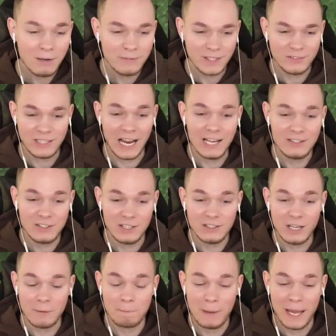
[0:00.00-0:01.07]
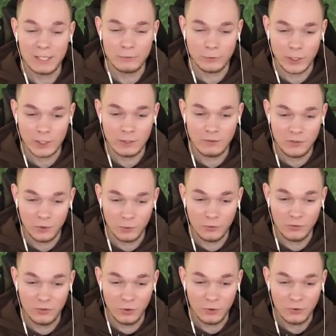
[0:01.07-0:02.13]
wir das gleiche in der Bedrock-Edition.
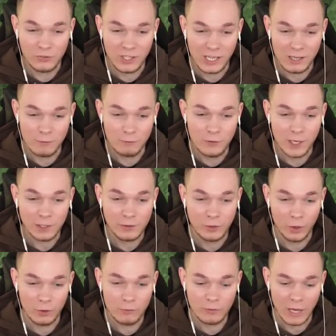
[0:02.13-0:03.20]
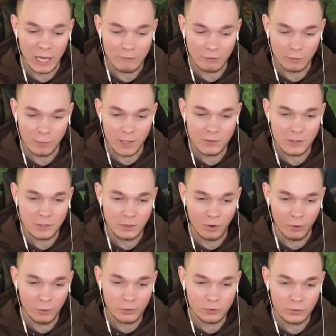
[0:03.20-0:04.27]
So sehen wir, können wir einfach mal die
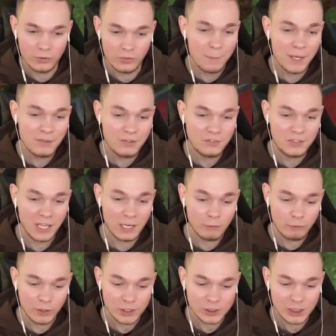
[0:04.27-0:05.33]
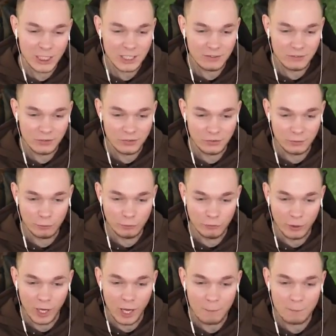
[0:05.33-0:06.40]
Cauldrons mit den verschiedensten
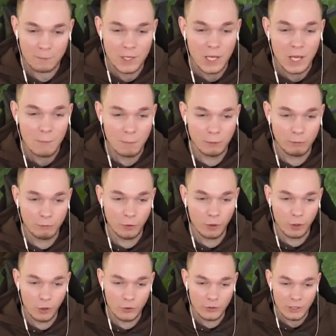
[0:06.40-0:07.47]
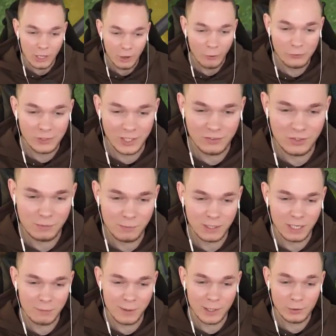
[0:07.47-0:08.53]
Farben befüllen und das sieht
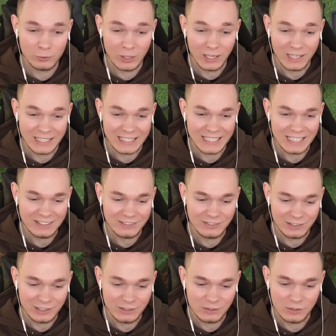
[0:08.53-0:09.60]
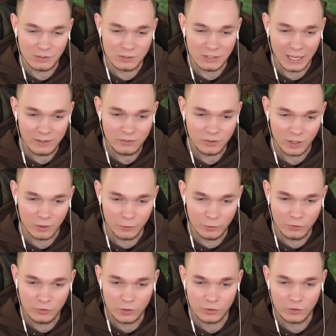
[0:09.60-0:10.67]
meiner Meinung nach richtig, richtig nice
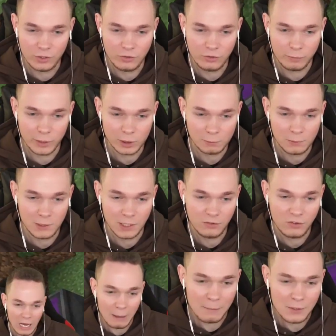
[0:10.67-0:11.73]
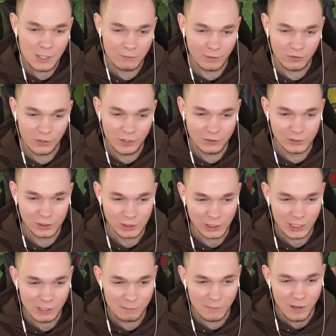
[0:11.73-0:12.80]
aus. Ihr seht zum Beispiel jetzt, habe ich hier was
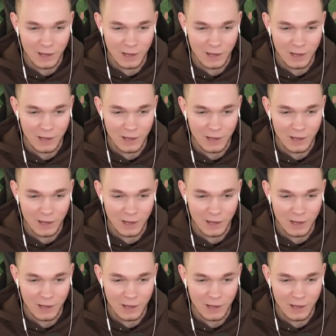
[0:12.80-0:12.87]
hingeschrieben.